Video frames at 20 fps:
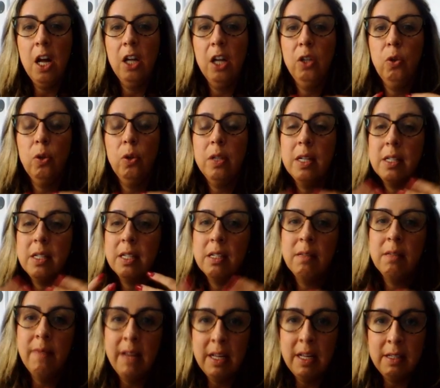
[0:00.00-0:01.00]
Todas as
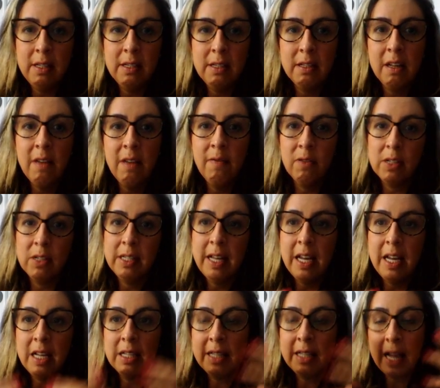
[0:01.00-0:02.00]
vezes que
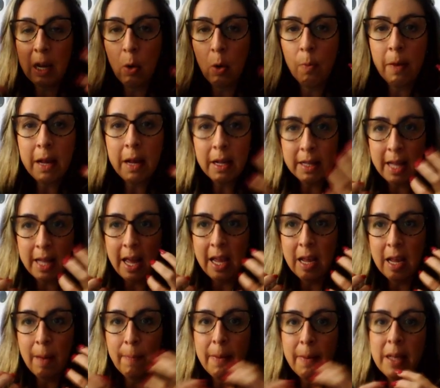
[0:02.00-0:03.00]
vocês têm uma
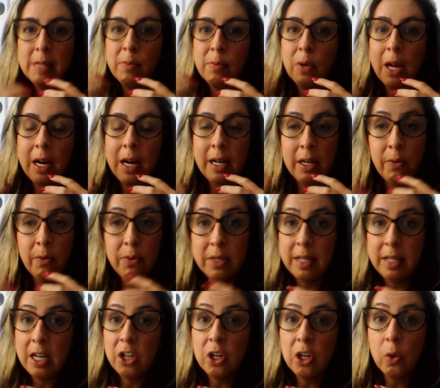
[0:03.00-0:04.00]
ideia, mesmo que ela não
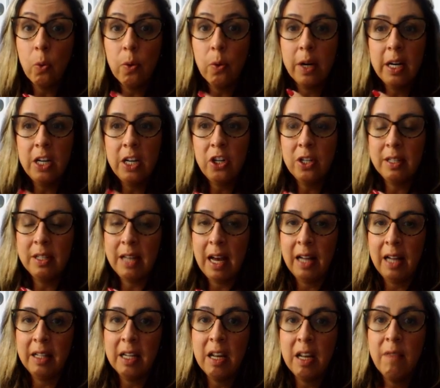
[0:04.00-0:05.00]
esteja
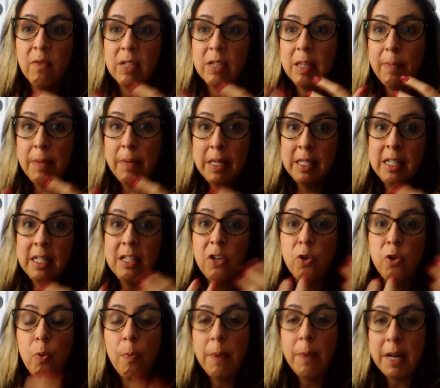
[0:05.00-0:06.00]
concretizada e que você precise
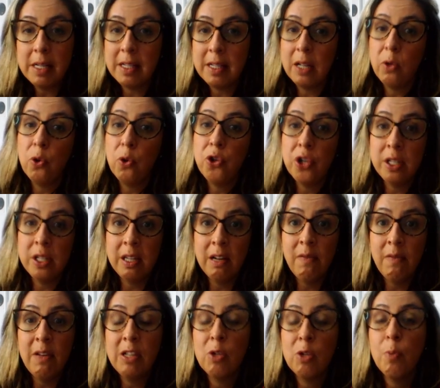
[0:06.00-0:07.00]
de um prestador de
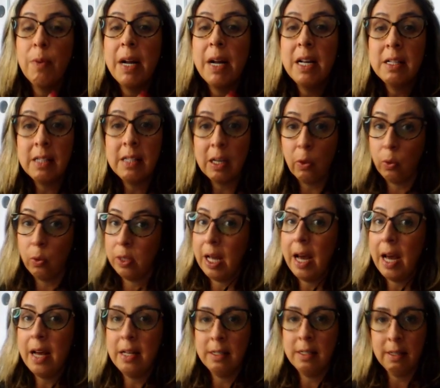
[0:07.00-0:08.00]
serviço para
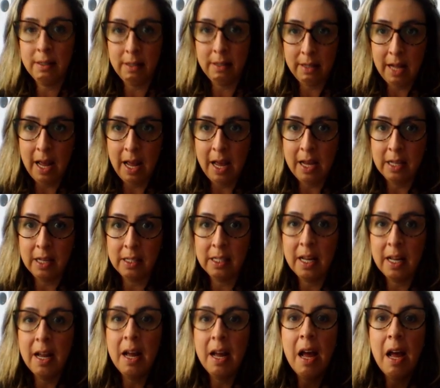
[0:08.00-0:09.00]
executar essas ideias,
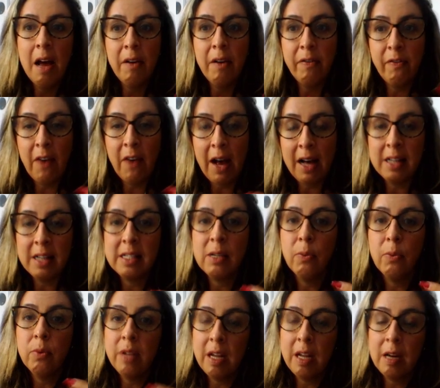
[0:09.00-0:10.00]

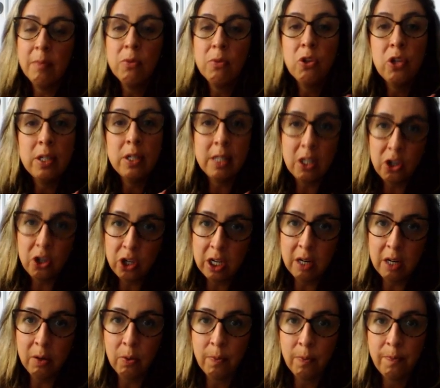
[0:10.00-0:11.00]
façam termos de
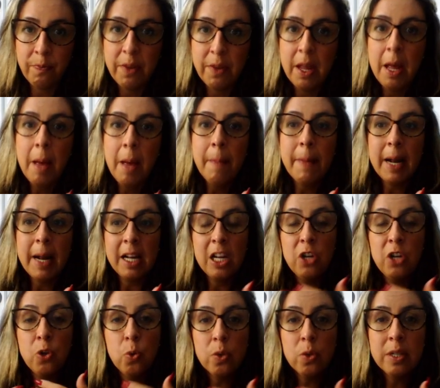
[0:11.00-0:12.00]
sigilo, para que
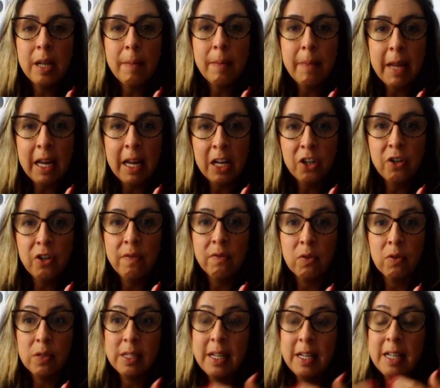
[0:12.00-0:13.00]
justamente
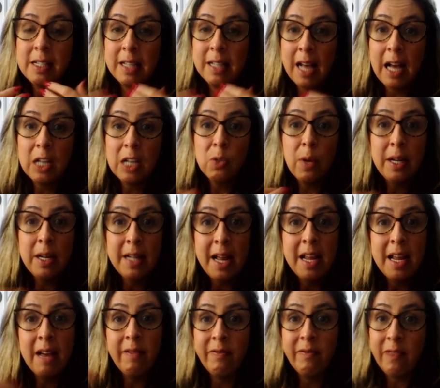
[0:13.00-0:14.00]
vocês, caso a
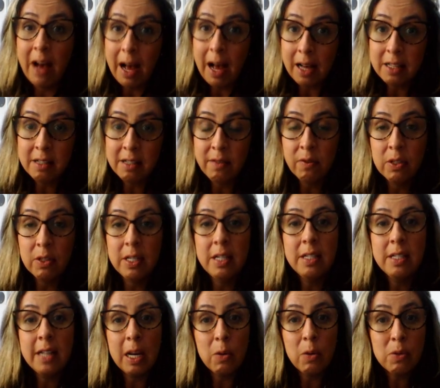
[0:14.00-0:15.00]
ideia vaze, vocês
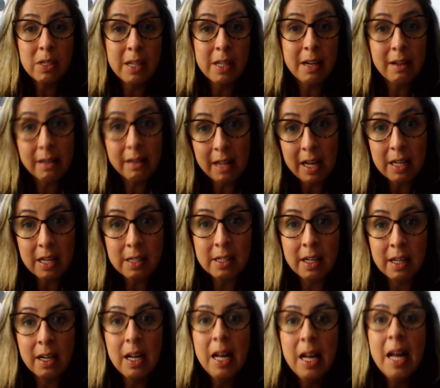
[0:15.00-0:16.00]
tenham
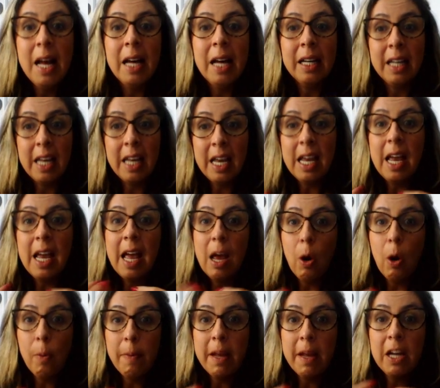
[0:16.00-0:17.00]
certeza que
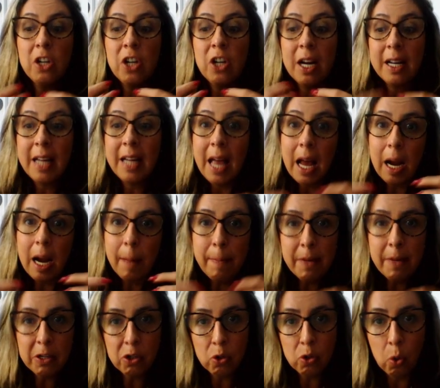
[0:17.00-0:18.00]
realmente aquela
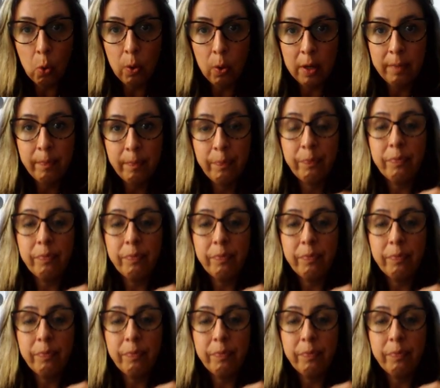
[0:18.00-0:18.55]
pessoa